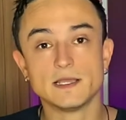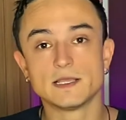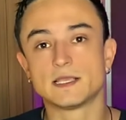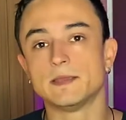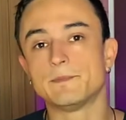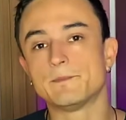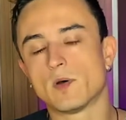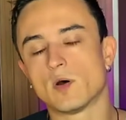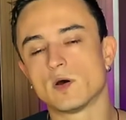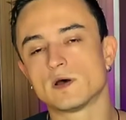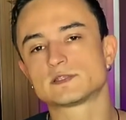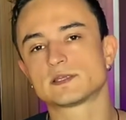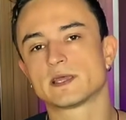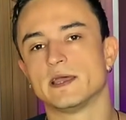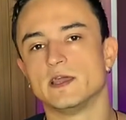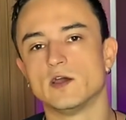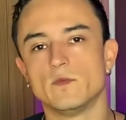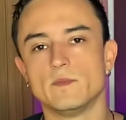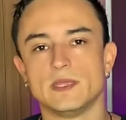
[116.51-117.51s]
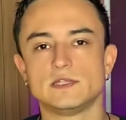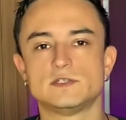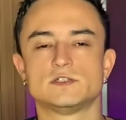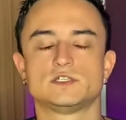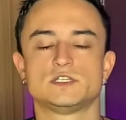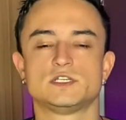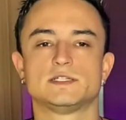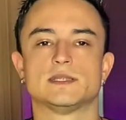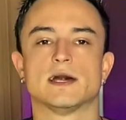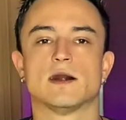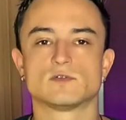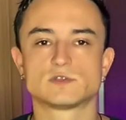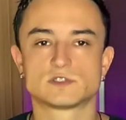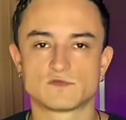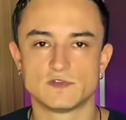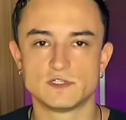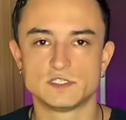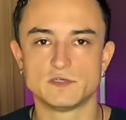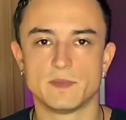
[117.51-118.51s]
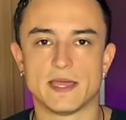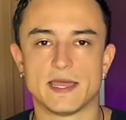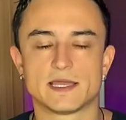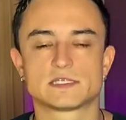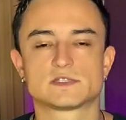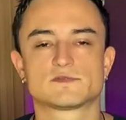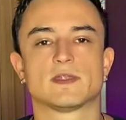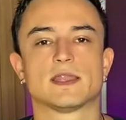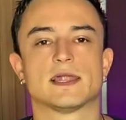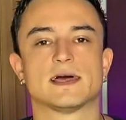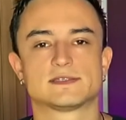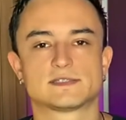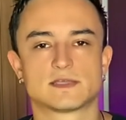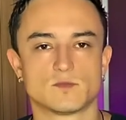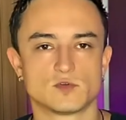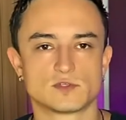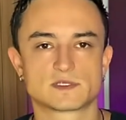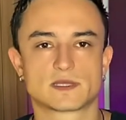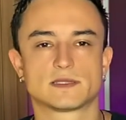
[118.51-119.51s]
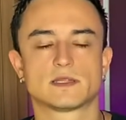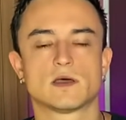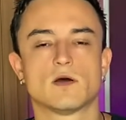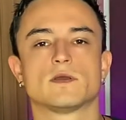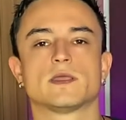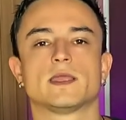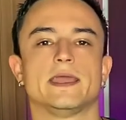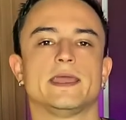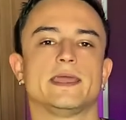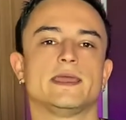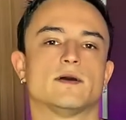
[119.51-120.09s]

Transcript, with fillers: que possa realmente te dar os feedbacks, falar essa música tá OK,